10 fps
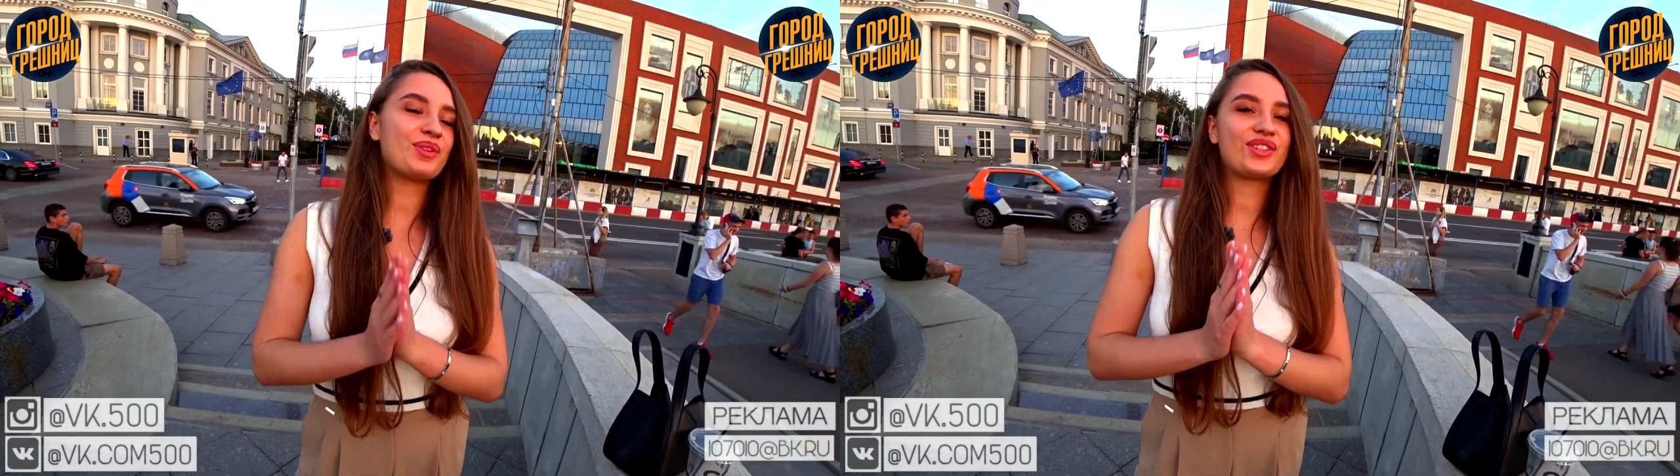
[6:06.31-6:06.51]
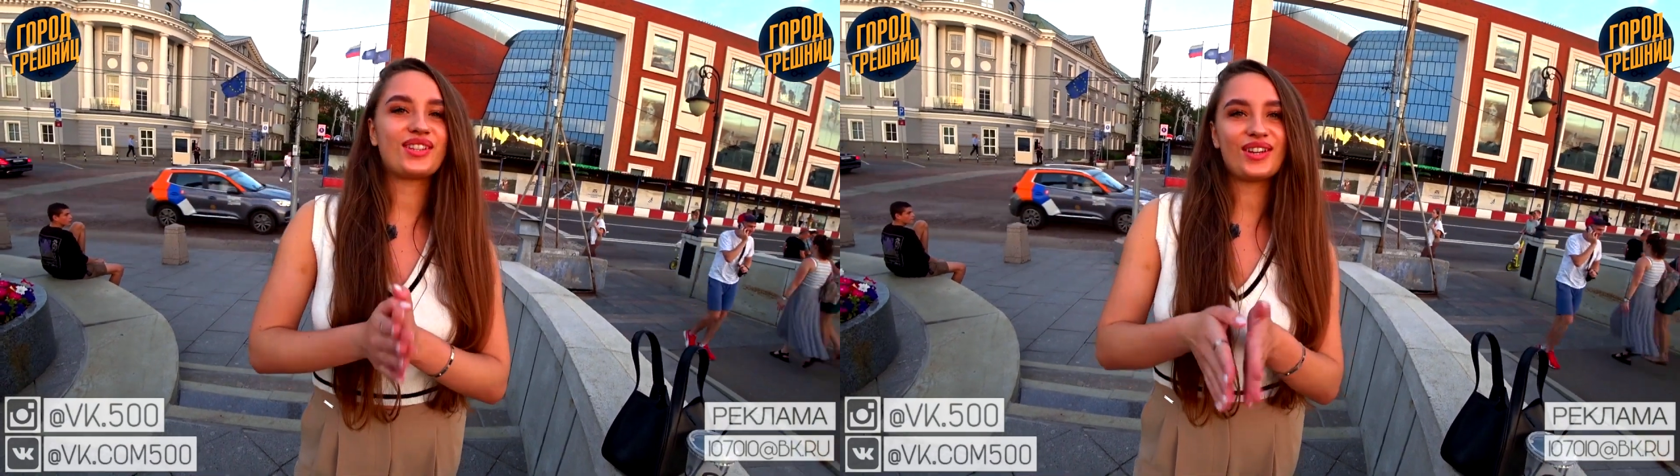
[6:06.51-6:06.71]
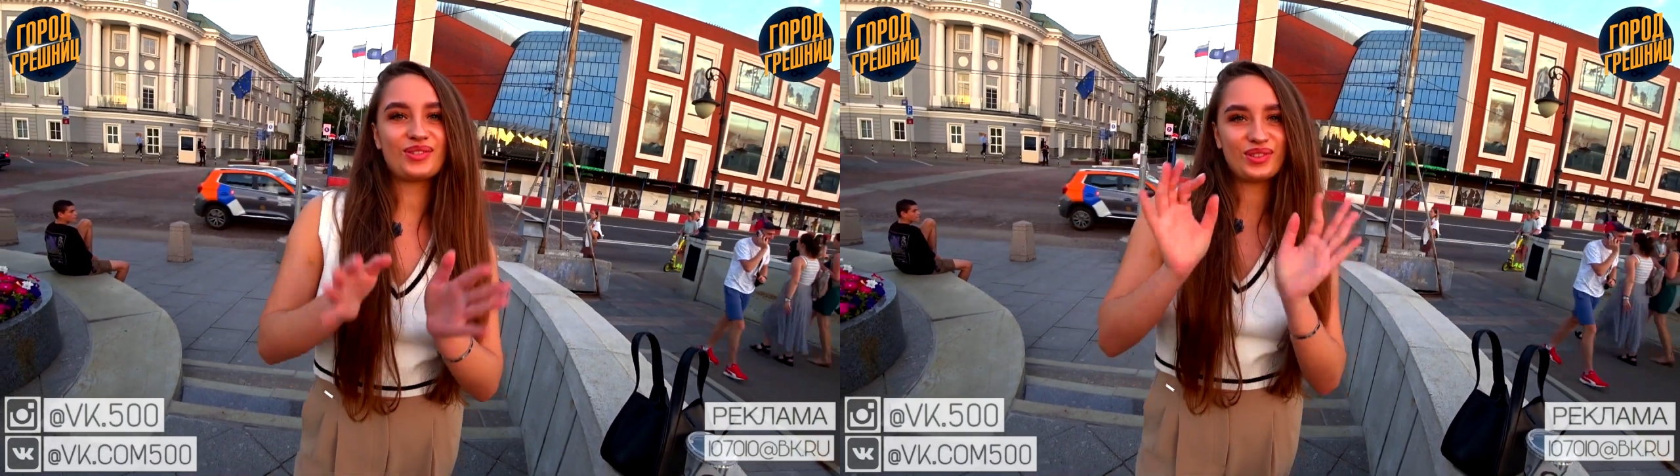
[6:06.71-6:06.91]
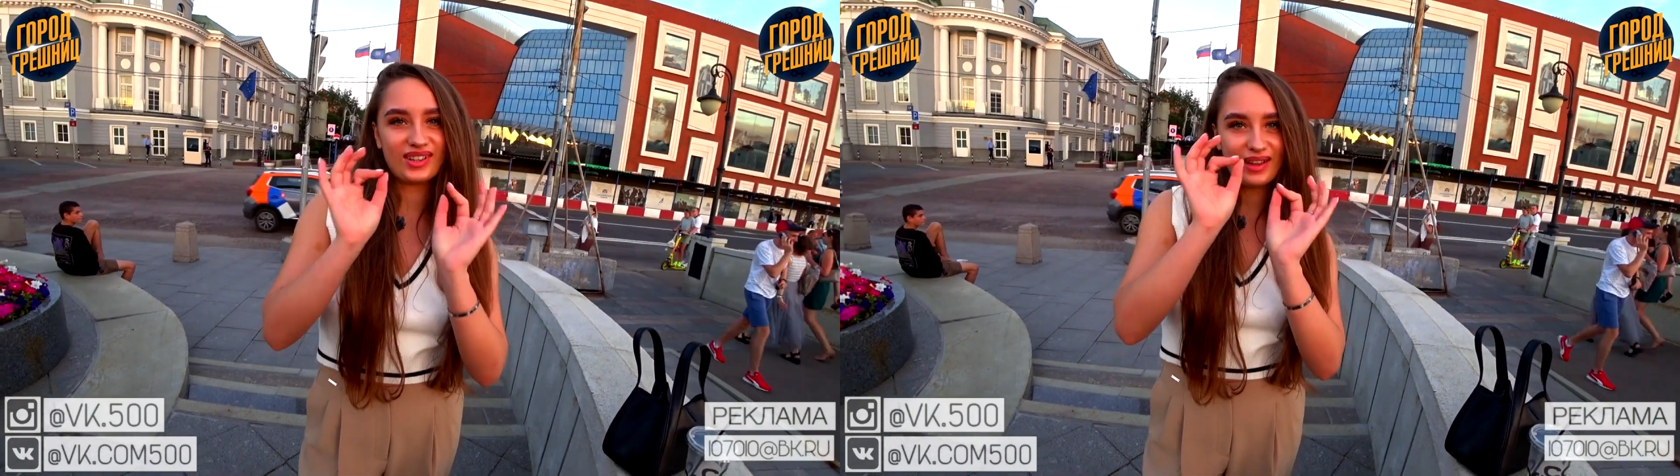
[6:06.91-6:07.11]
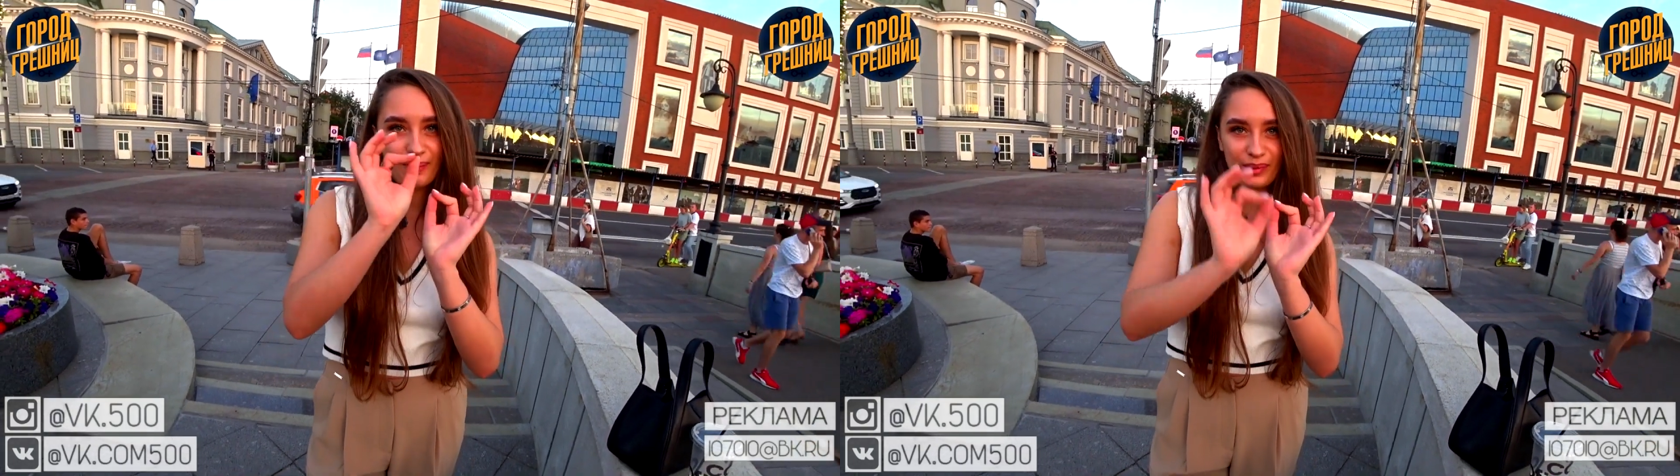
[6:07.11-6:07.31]
это сразу
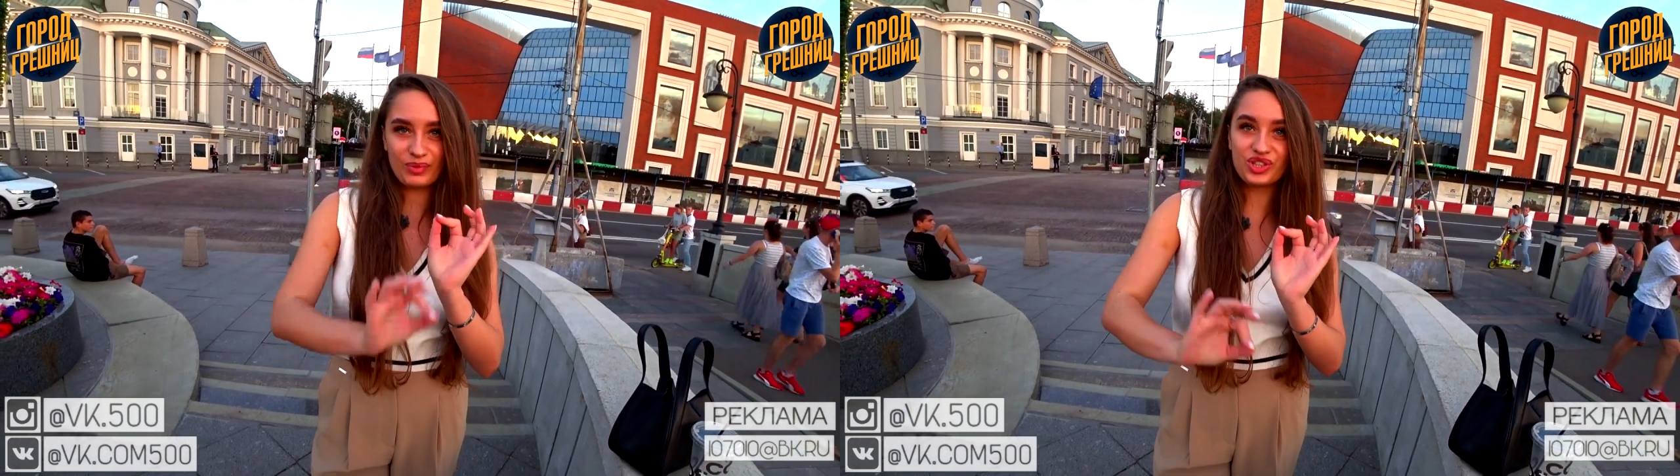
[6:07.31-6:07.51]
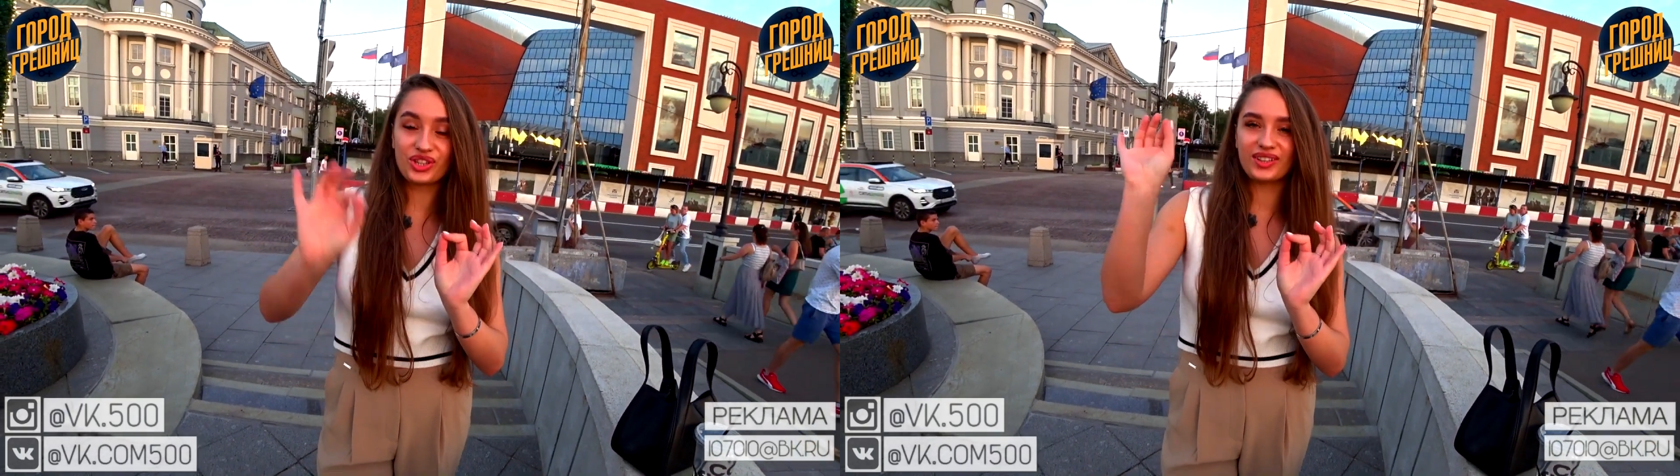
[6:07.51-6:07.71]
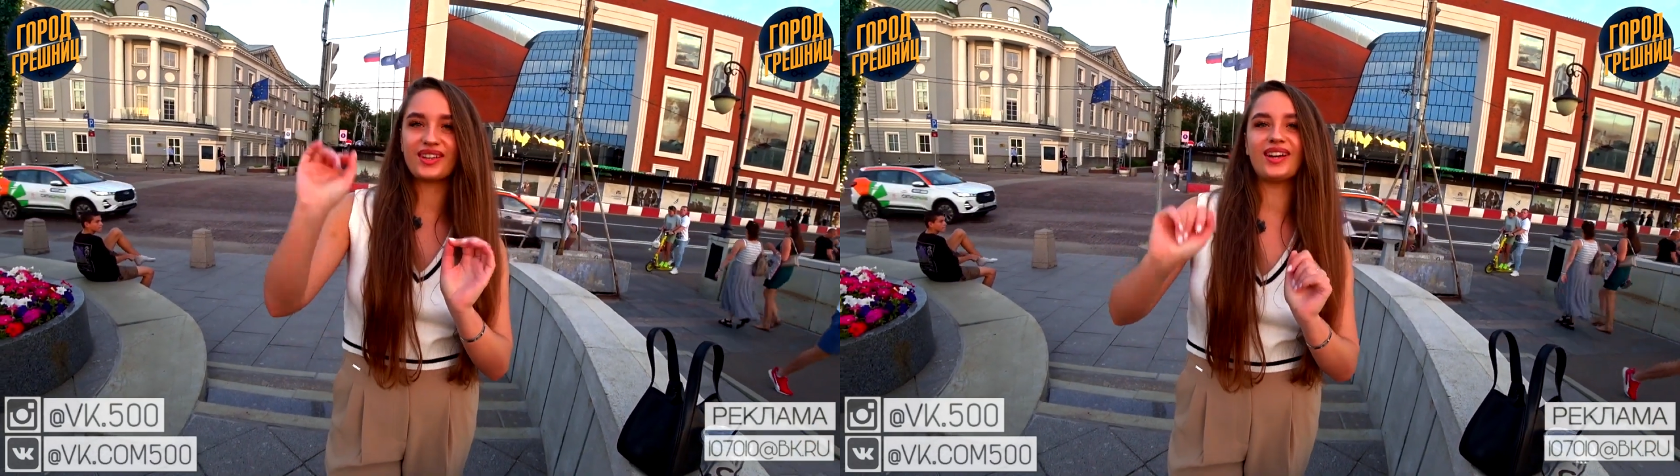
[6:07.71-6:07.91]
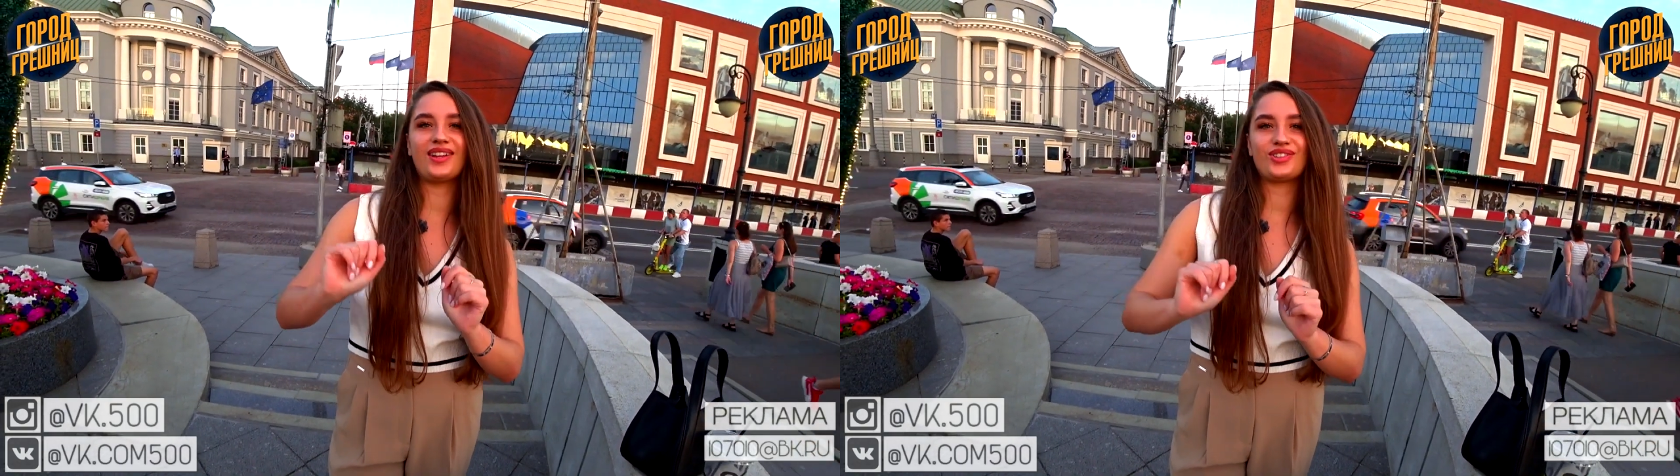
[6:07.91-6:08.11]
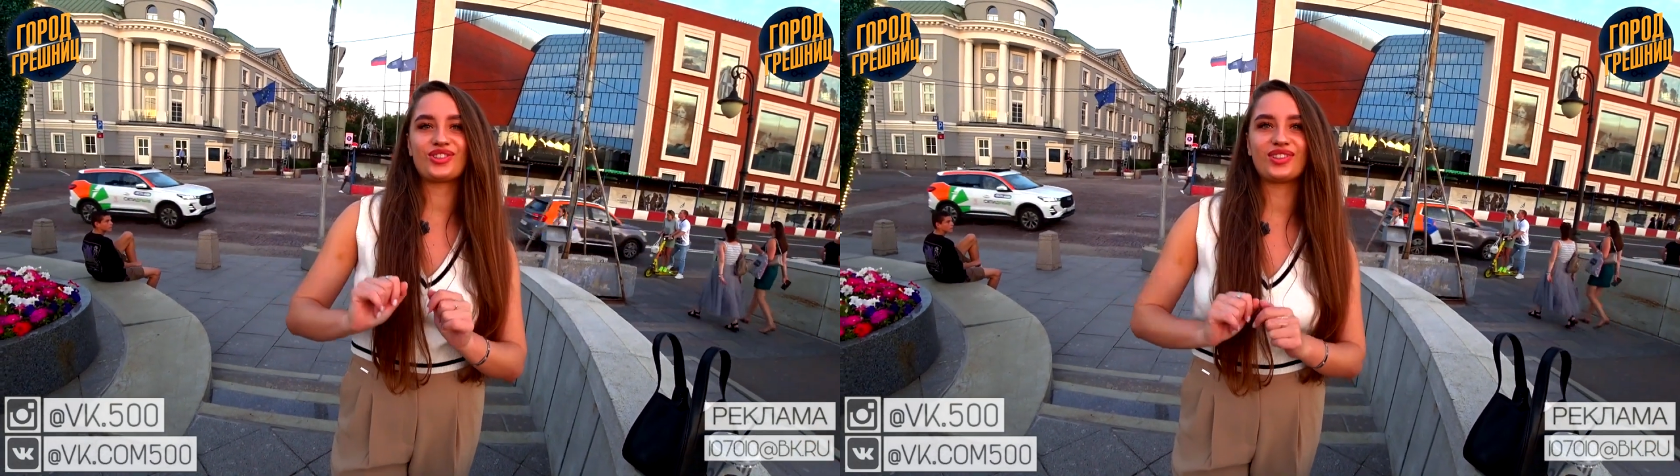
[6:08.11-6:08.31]
такая прям жирная
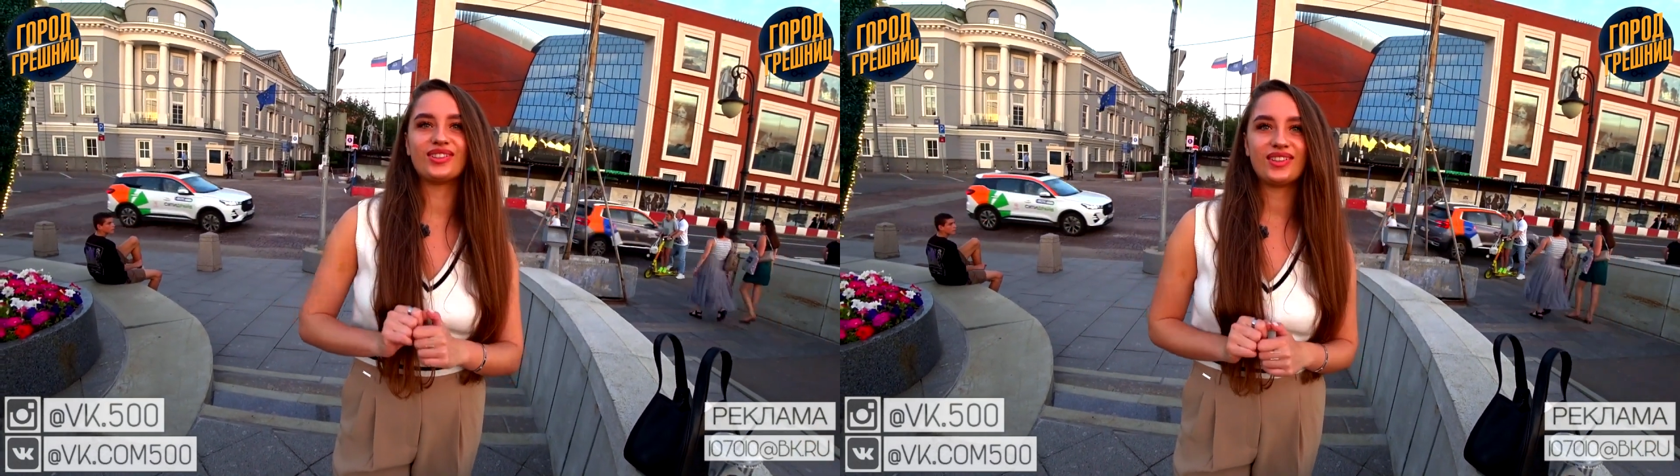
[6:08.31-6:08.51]
галочка.